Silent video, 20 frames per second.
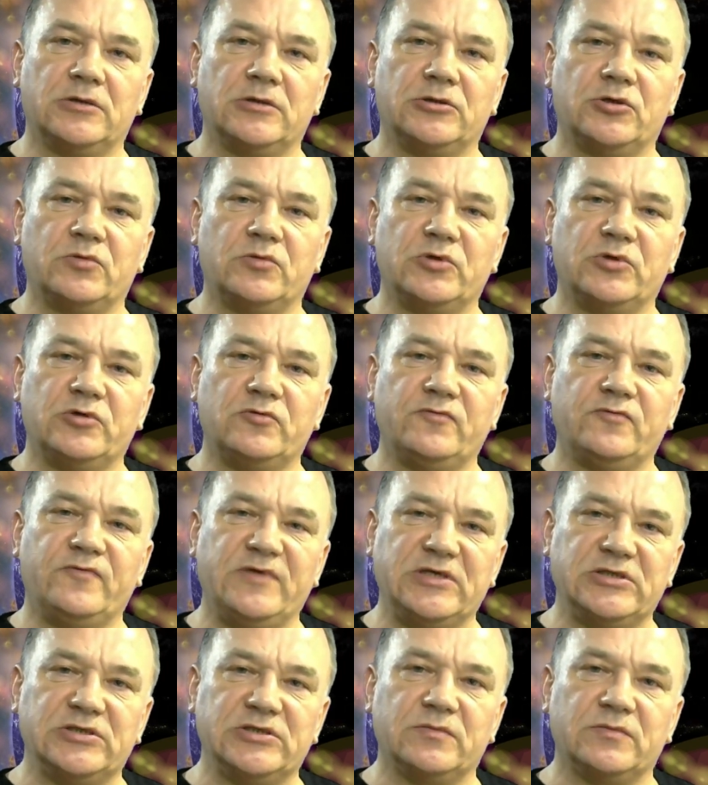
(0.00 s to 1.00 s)
то мы
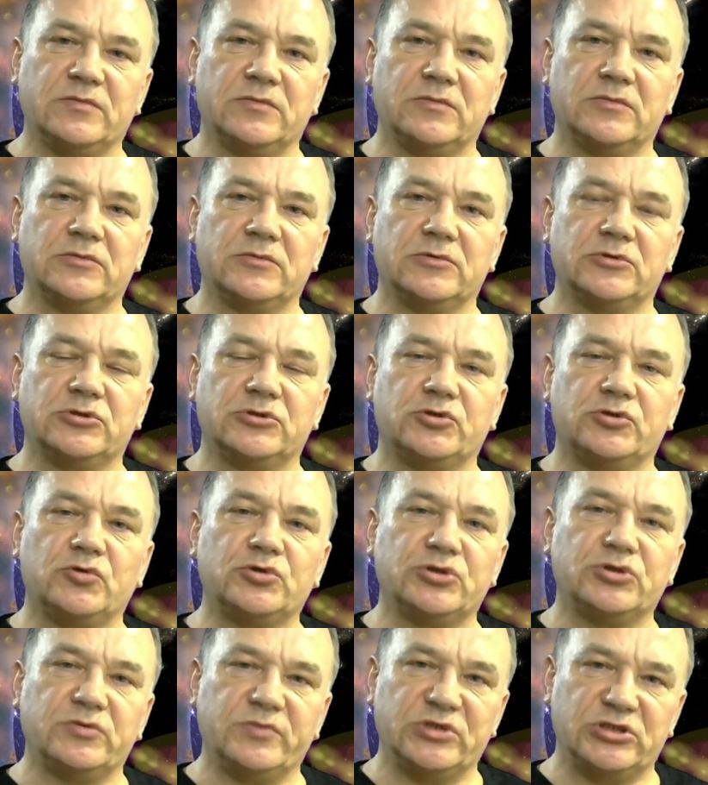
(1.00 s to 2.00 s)
увидим, что
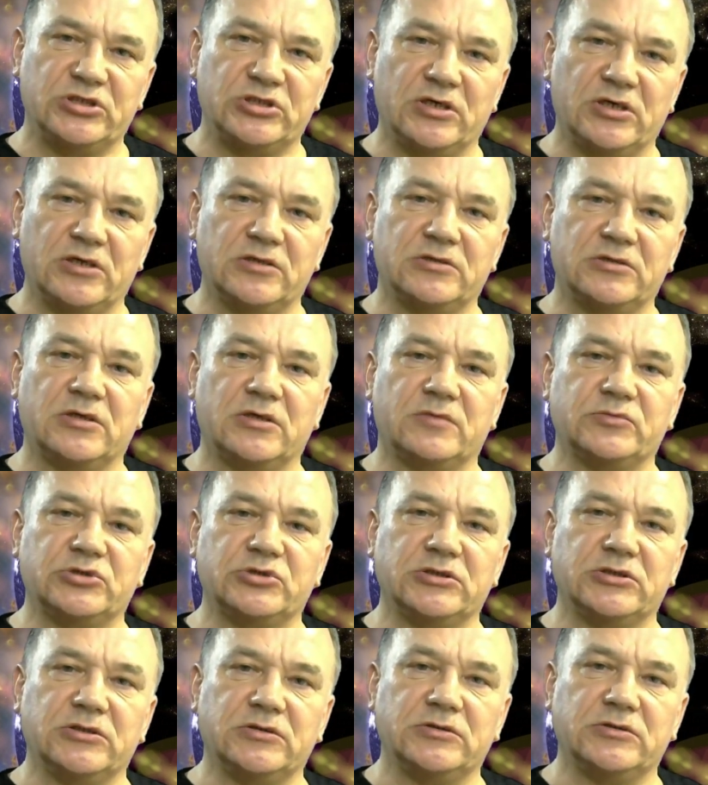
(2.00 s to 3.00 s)
же мешает нам
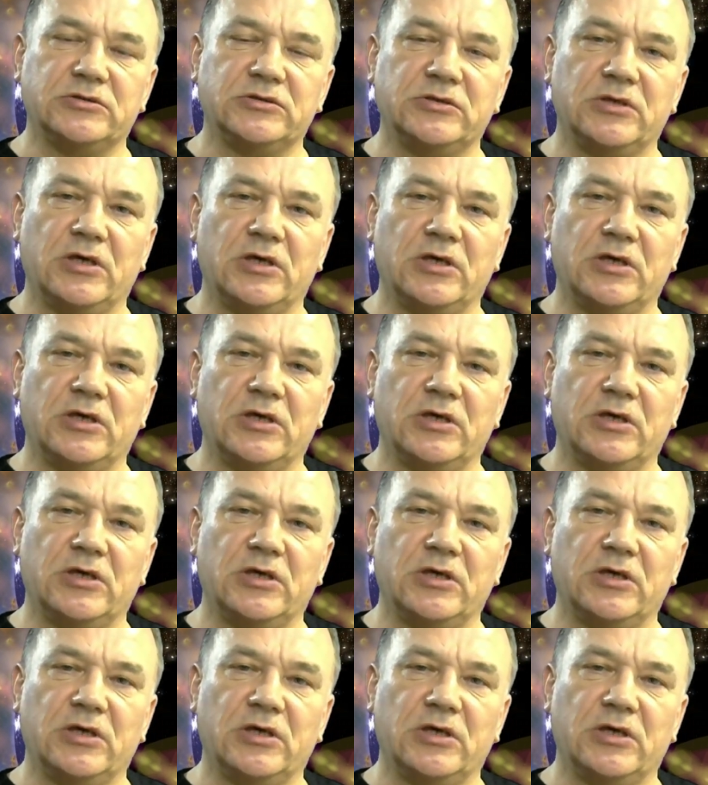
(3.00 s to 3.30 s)
жить.